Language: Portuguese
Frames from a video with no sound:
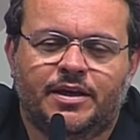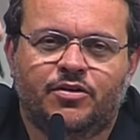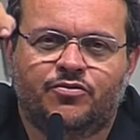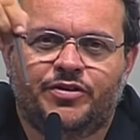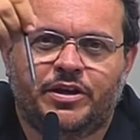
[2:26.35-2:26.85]

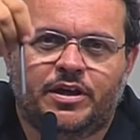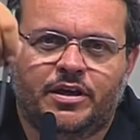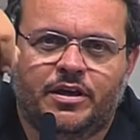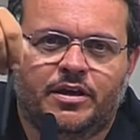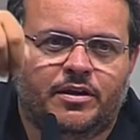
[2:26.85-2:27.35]
Eu vi
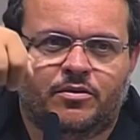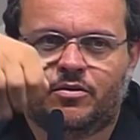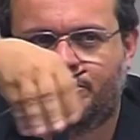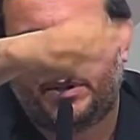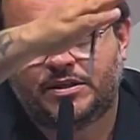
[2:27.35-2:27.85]
que
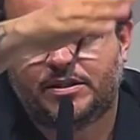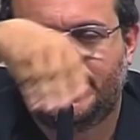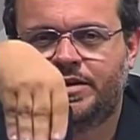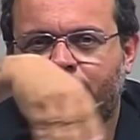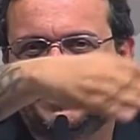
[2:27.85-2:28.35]
eu
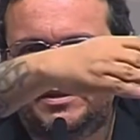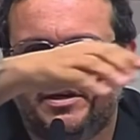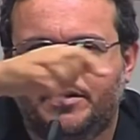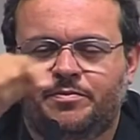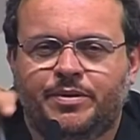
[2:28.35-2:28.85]
passei,
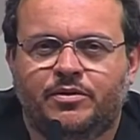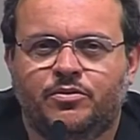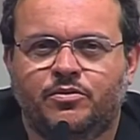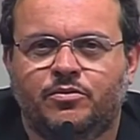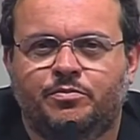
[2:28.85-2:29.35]
passei
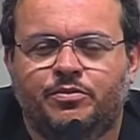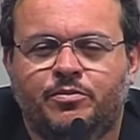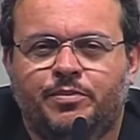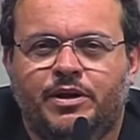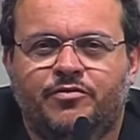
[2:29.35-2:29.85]
pelo,
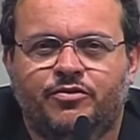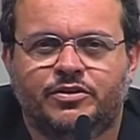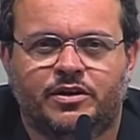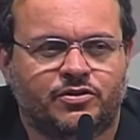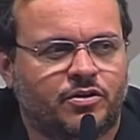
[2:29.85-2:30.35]
por, pela
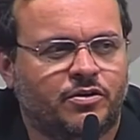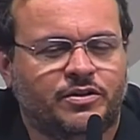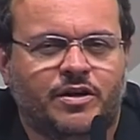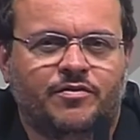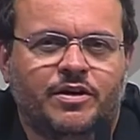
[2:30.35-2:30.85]
Força Nacional
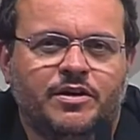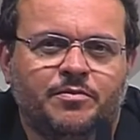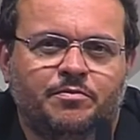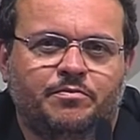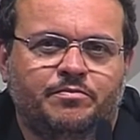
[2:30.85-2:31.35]
que estava
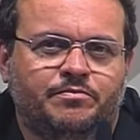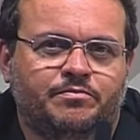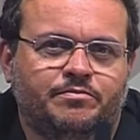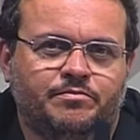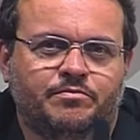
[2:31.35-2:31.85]
ali
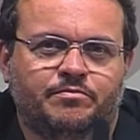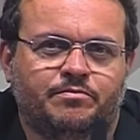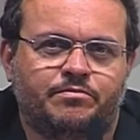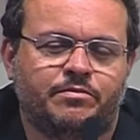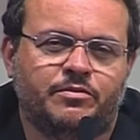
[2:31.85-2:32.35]

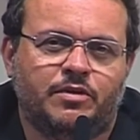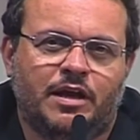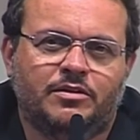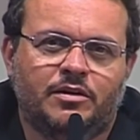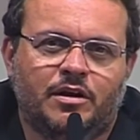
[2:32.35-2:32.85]
ao
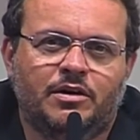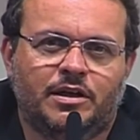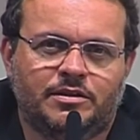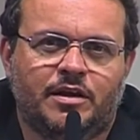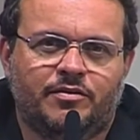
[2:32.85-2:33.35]
lado. Ao
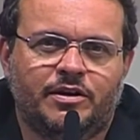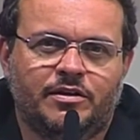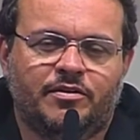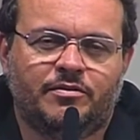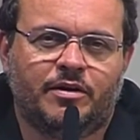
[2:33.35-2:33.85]
lado, estava
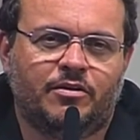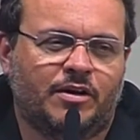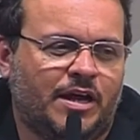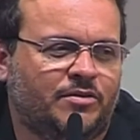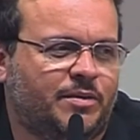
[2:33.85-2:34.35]
ali no, ao
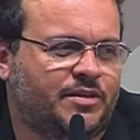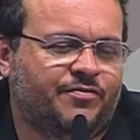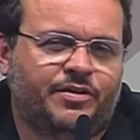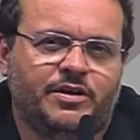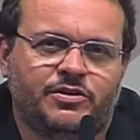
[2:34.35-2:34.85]
lado, mais à
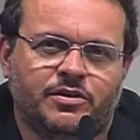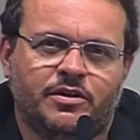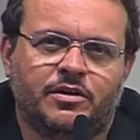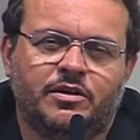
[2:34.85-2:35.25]
frente.